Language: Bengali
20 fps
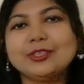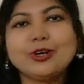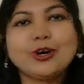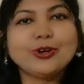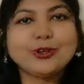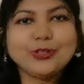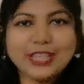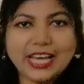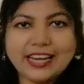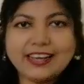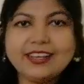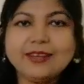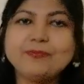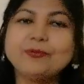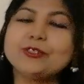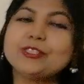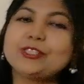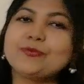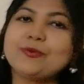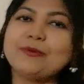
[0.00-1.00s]
ধনধান্যে
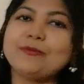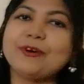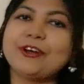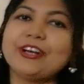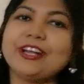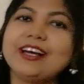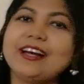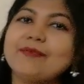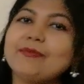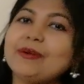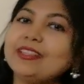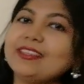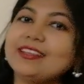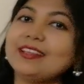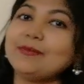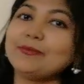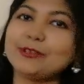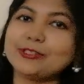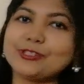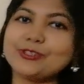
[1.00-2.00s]
পুষ্পে ভরা
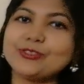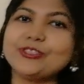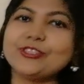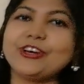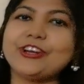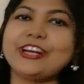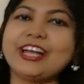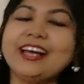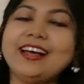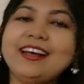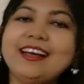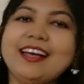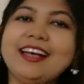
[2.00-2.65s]
আমাদেরই বসুন্ধরা